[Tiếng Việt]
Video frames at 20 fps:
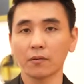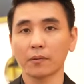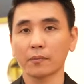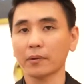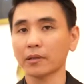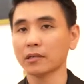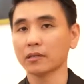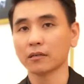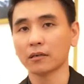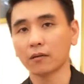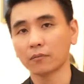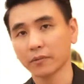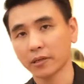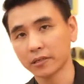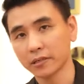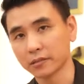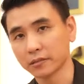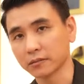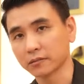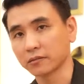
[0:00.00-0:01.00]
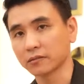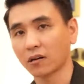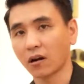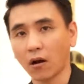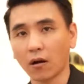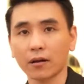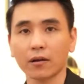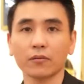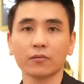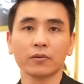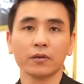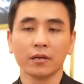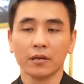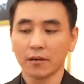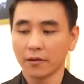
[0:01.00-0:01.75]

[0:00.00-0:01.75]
coi bằng mắt thường không thấy được rõ đâu,